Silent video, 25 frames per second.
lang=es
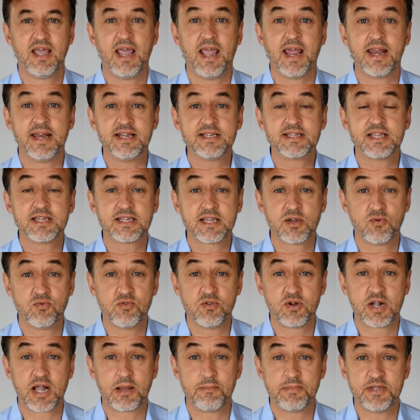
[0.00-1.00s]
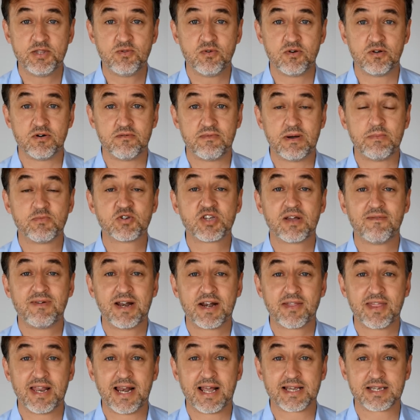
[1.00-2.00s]
En este segundo capítulo vamos a
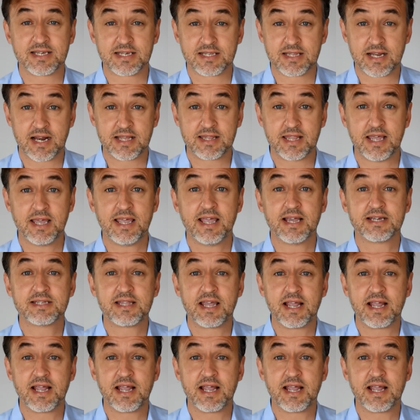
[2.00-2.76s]
hablar de las estrategias